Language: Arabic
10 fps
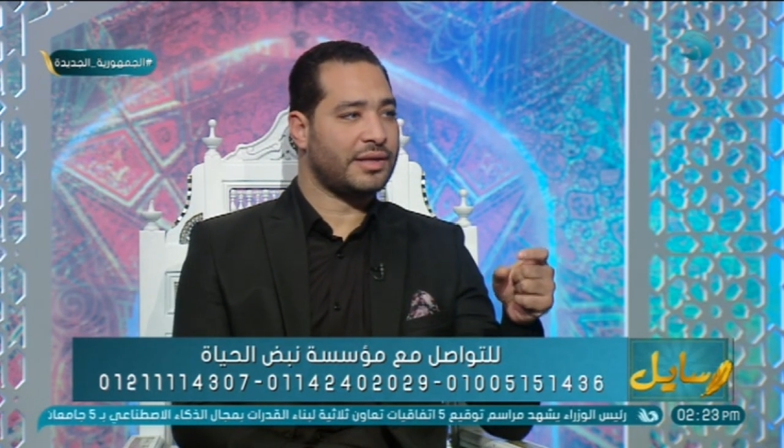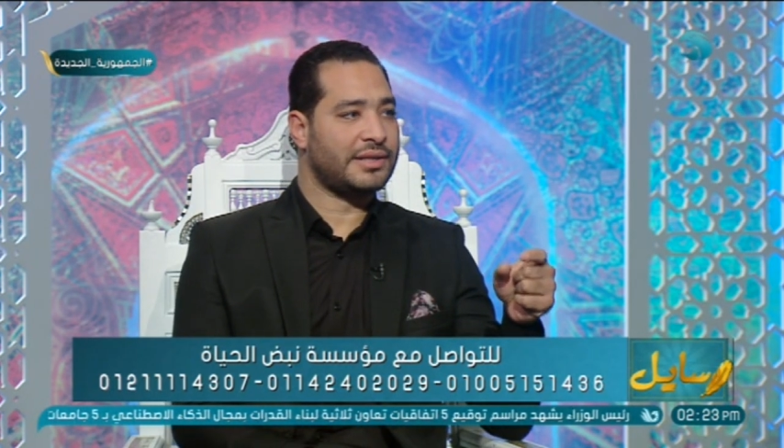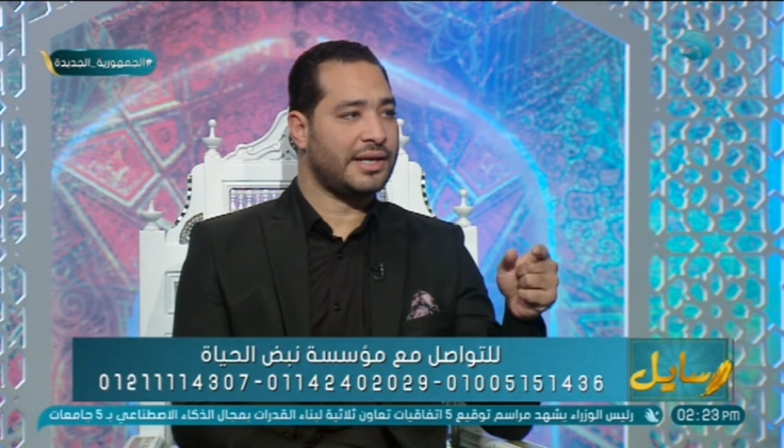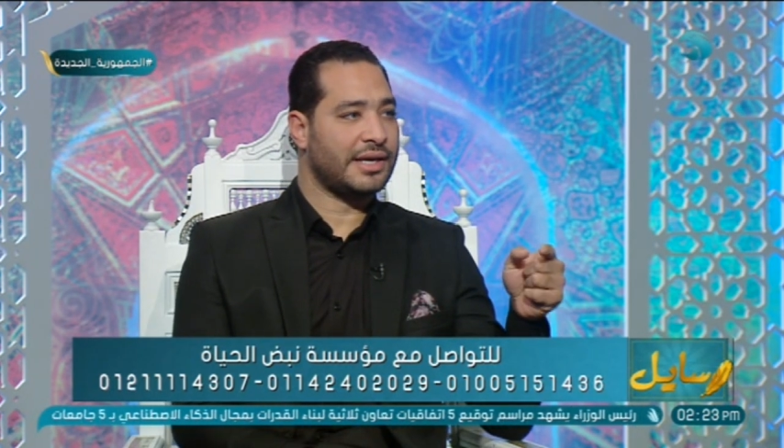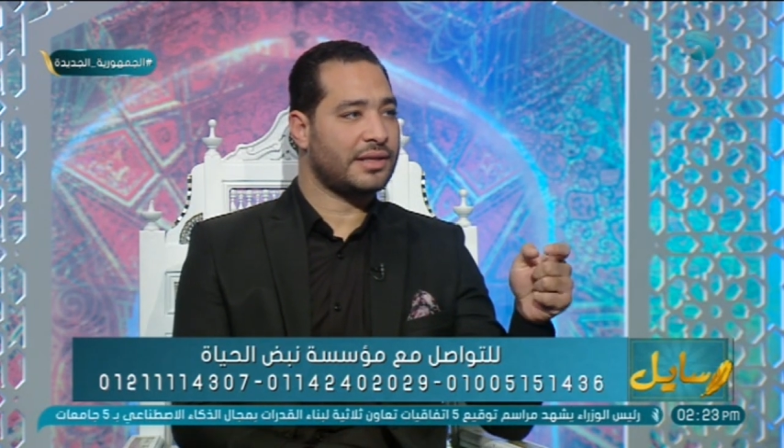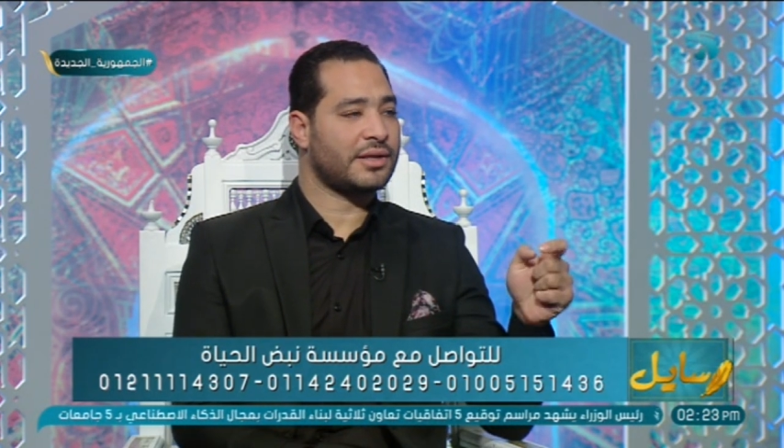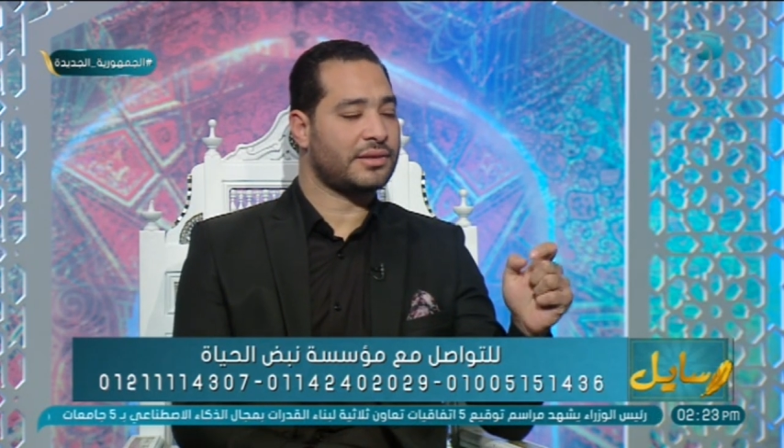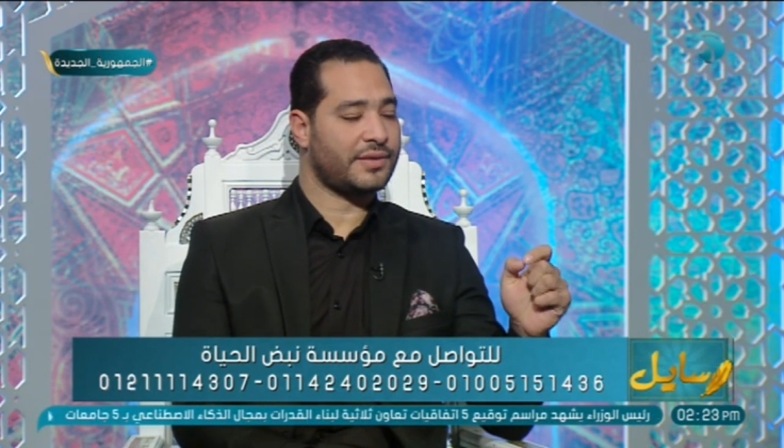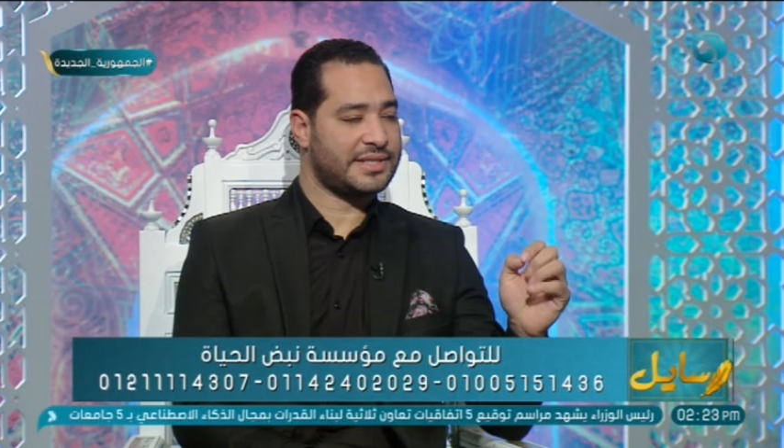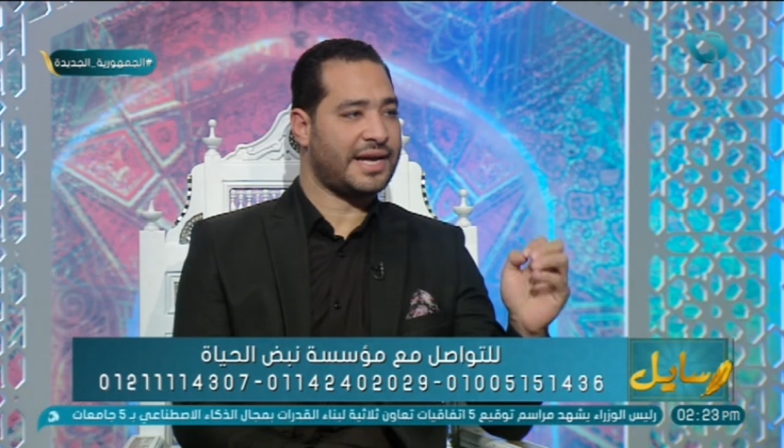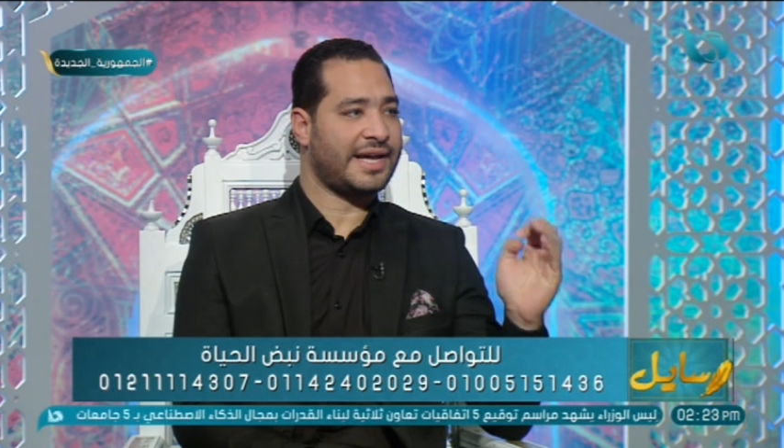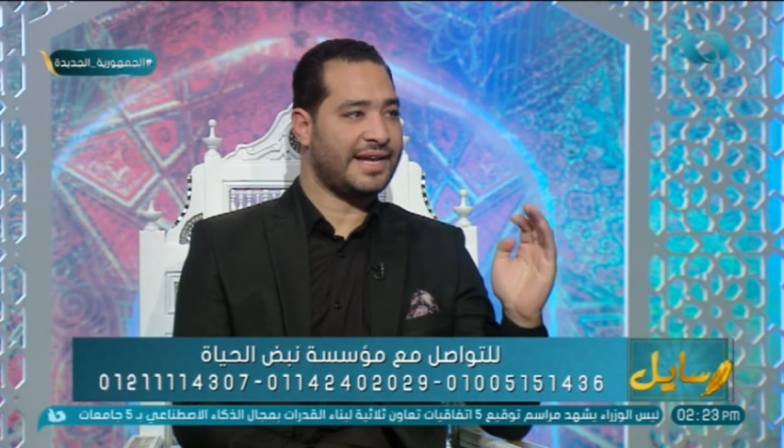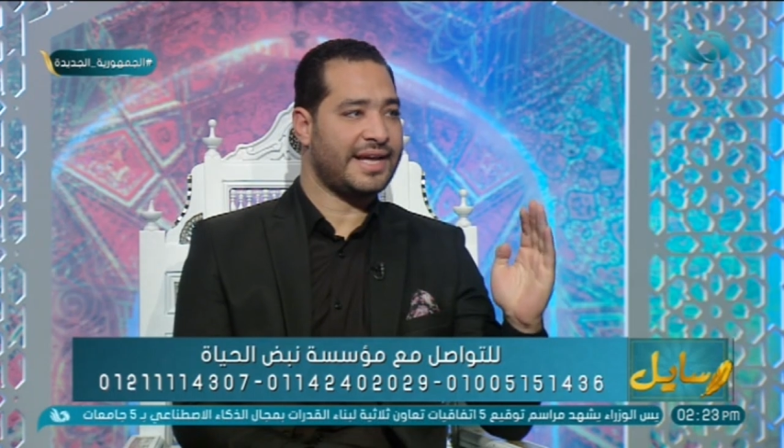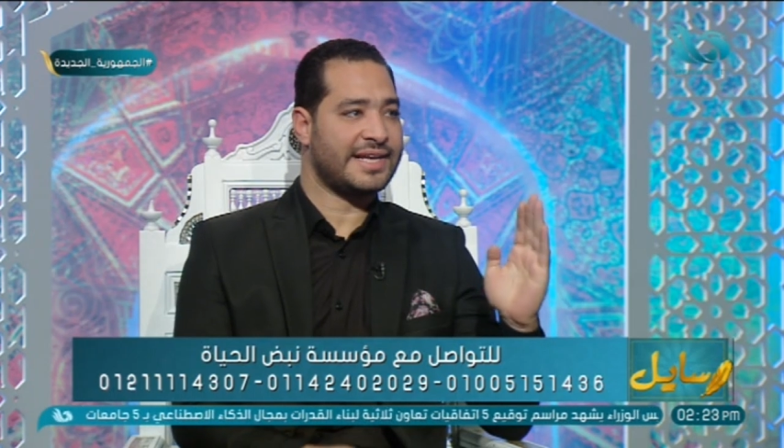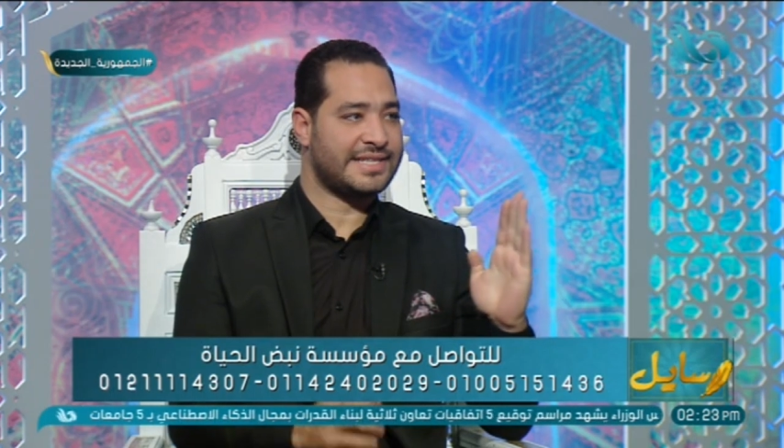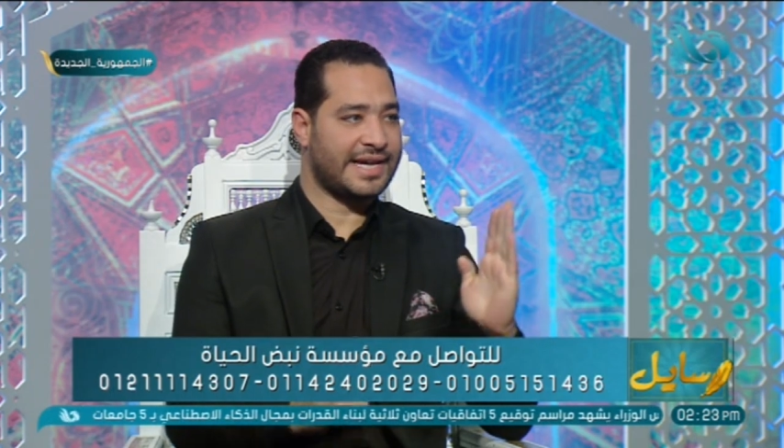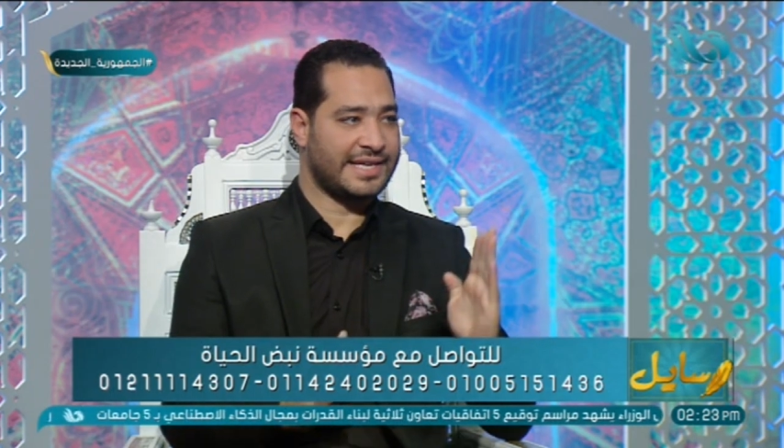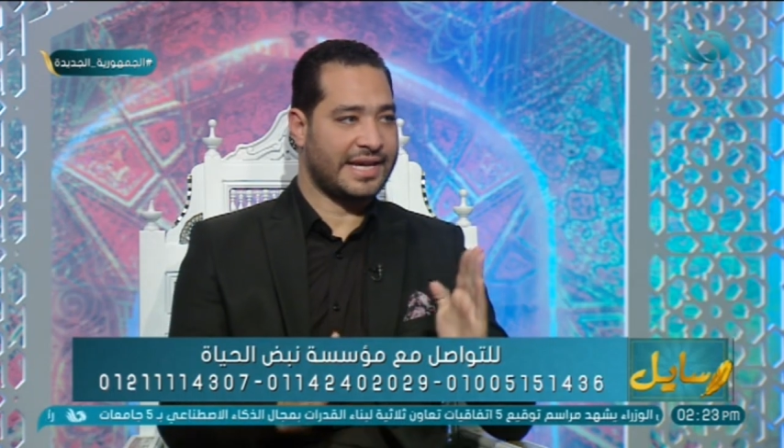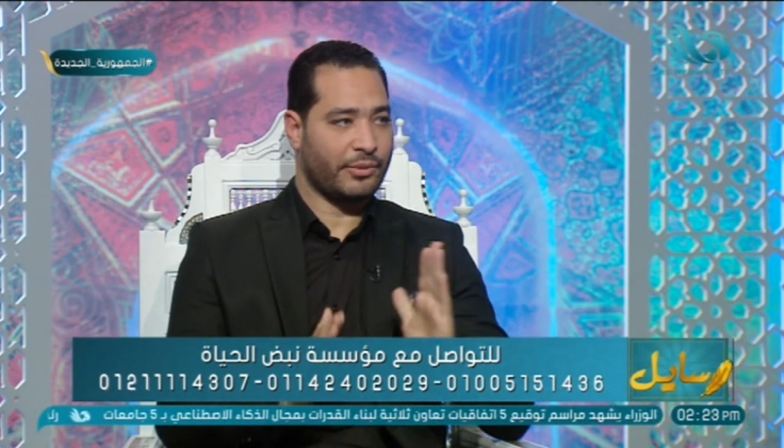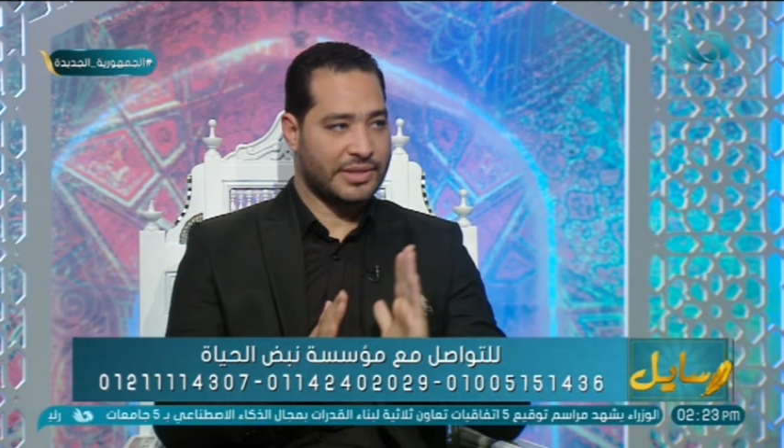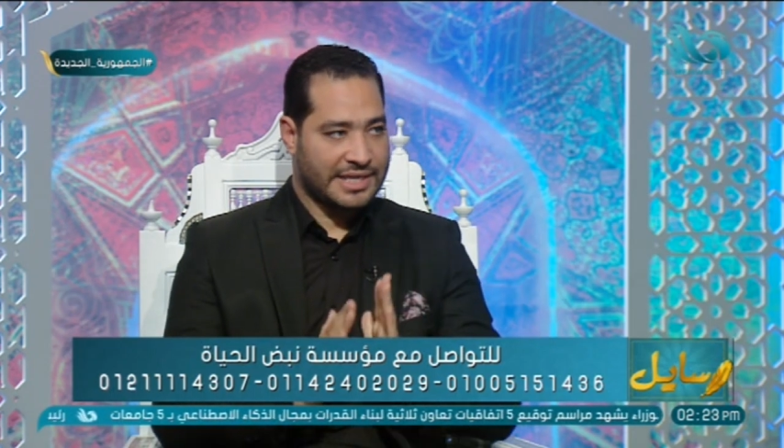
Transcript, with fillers: أراد الآخرة وسعى لها سعيها